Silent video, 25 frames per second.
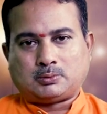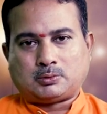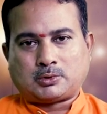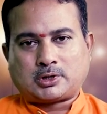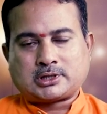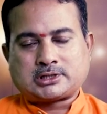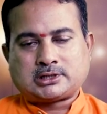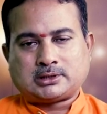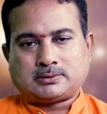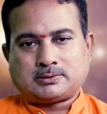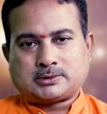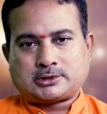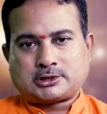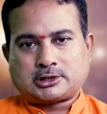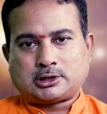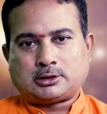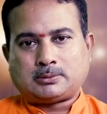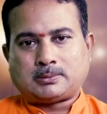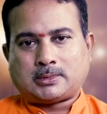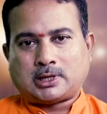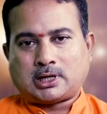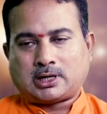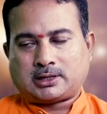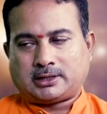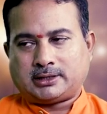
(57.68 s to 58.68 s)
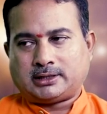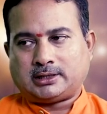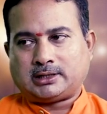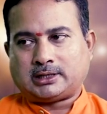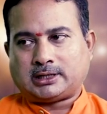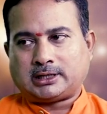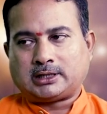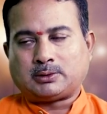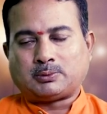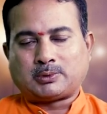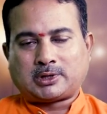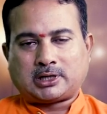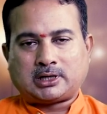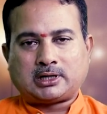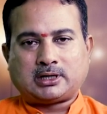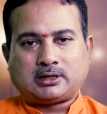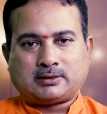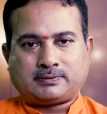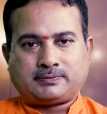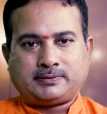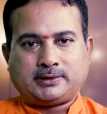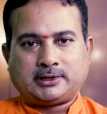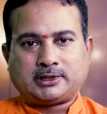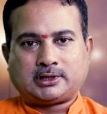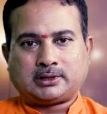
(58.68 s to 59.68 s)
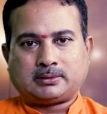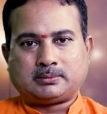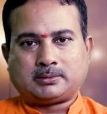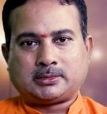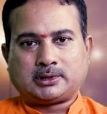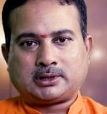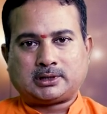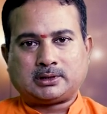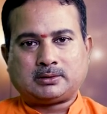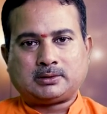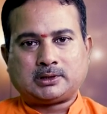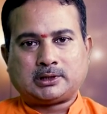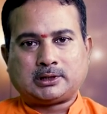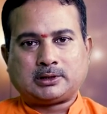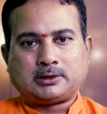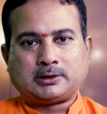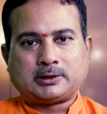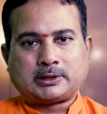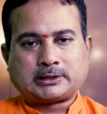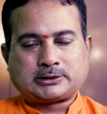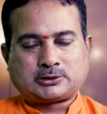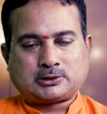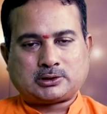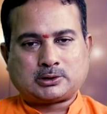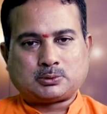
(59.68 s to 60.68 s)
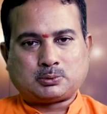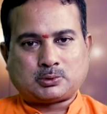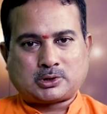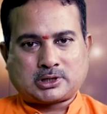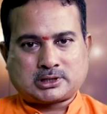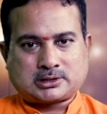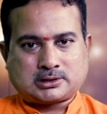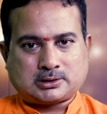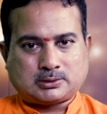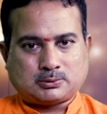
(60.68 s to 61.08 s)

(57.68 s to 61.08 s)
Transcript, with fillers: ఒక సంవత్సరం ఆరు నెలలు అంటే వన్ అండ్ హాఫ్ ఇయర్ అనమాట యాక్చువల్లీ ఒక